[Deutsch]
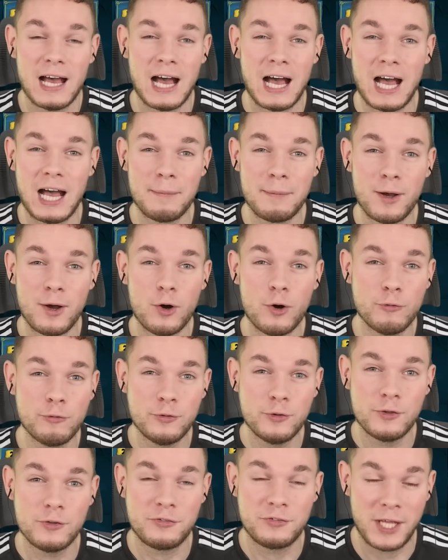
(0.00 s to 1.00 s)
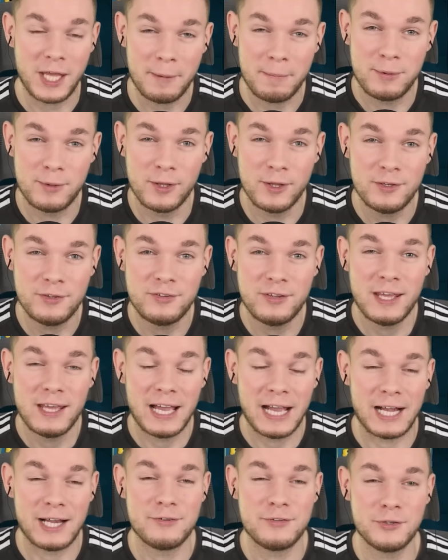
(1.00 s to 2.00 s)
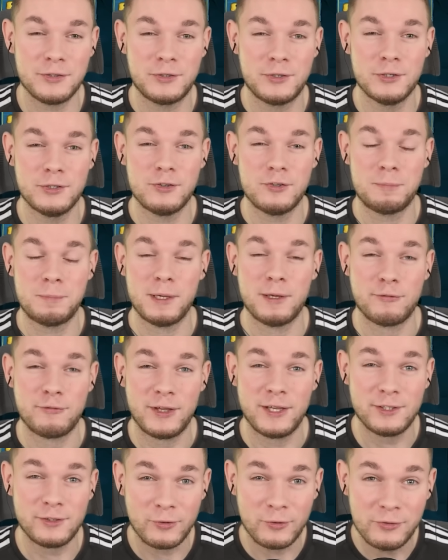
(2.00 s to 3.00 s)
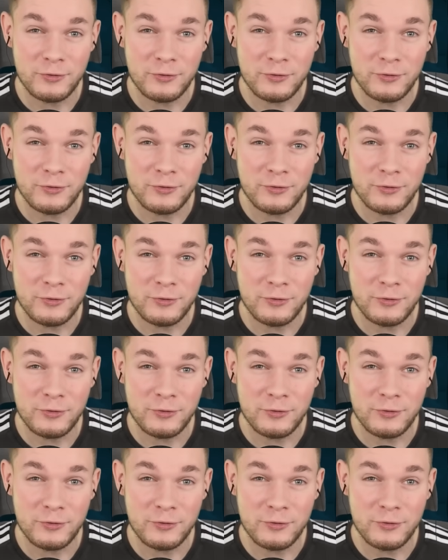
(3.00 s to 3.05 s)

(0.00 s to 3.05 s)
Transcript: aber auch fürs Tablet. Also ihr könnt es perfekt